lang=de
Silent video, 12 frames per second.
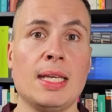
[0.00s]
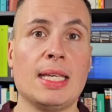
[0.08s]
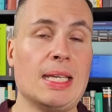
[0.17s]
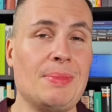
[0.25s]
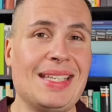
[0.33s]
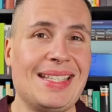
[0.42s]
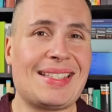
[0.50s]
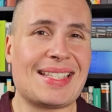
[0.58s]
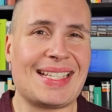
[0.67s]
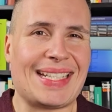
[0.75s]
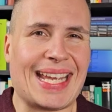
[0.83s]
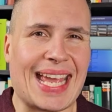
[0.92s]
Im
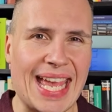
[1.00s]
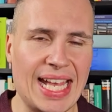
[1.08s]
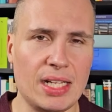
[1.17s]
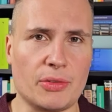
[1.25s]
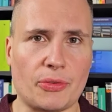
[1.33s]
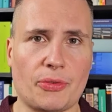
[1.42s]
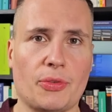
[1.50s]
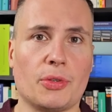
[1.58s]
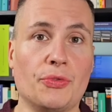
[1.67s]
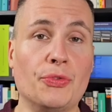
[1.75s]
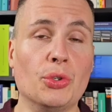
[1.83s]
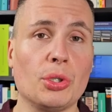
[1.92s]
ICD-11
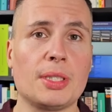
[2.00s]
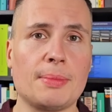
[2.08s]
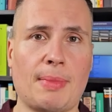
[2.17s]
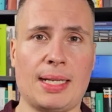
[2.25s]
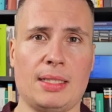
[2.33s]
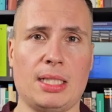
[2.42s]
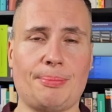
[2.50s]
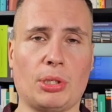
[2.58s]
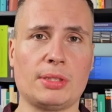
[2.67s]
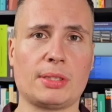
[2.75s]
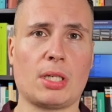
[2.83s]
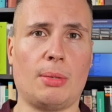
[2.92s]
würde man die
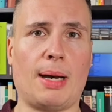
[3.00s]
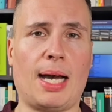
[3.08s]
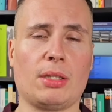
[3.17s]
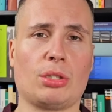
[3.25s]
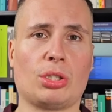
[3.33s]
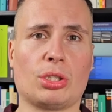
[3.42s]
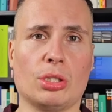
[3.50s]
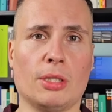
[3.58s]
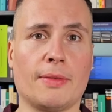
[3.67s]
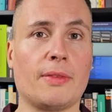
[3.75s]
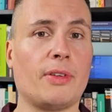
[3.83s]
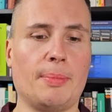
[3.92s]

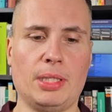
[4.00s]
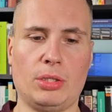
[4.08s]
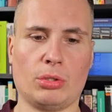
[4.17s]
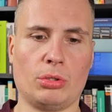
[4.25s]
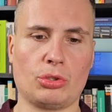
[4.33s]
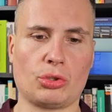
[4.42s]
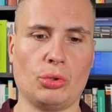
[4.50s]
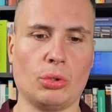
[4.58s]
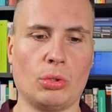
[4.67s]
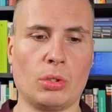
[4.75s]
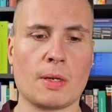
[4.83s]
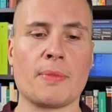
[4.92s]
posttraumatische
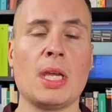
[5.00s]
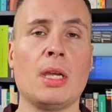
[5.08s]
Verbitterungsstörung